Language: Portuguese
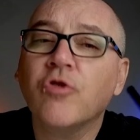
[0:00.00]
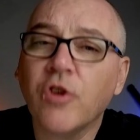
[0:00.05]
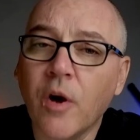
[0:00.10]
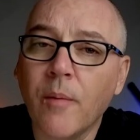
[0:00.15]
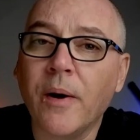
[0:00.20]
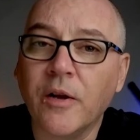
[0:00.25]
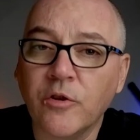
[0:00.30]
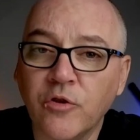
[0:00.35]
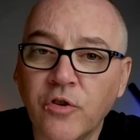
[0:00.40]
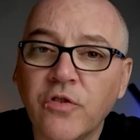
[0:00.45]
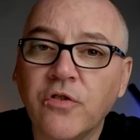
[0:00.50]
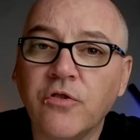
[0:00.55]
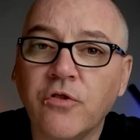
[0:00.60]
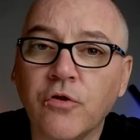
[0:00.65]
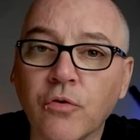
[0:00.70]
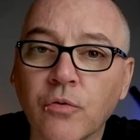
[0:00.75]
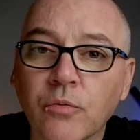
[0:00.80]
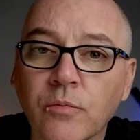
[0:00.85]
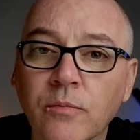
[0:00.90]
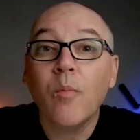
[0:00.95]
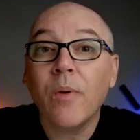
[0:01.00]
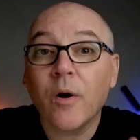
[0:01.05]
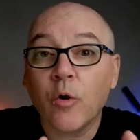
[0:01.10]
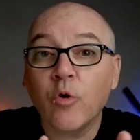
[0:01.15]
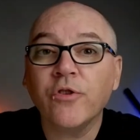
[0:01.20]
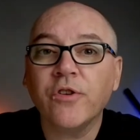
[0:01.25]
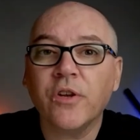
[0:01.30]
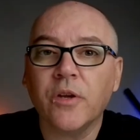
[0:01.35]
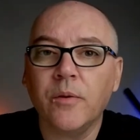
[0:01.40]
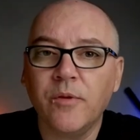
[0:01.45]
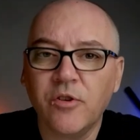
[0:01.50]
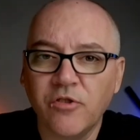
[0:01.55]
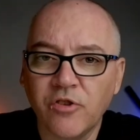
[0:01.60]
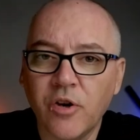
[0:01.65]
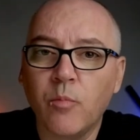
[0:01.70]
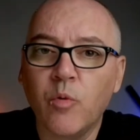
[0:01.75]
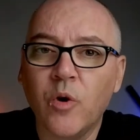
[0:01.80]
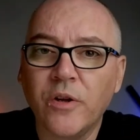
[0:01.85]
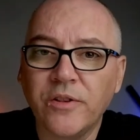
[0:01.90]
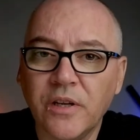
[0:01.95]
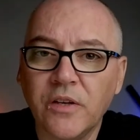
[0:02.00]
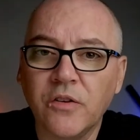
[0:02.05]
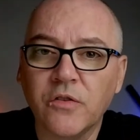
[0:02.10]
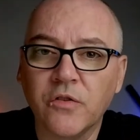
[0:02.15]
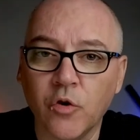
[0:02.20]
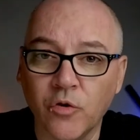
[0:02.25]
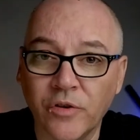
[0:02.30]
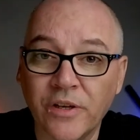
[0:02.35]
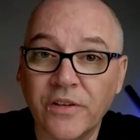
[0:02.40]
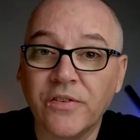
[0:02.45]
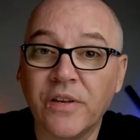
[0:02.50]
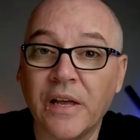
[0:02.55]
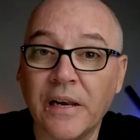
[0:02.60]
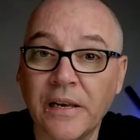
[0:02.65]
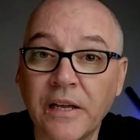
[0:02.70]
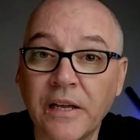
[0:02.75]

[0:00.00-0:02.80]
o chamado estilo. Uma coisa que me chamou a atenção nessa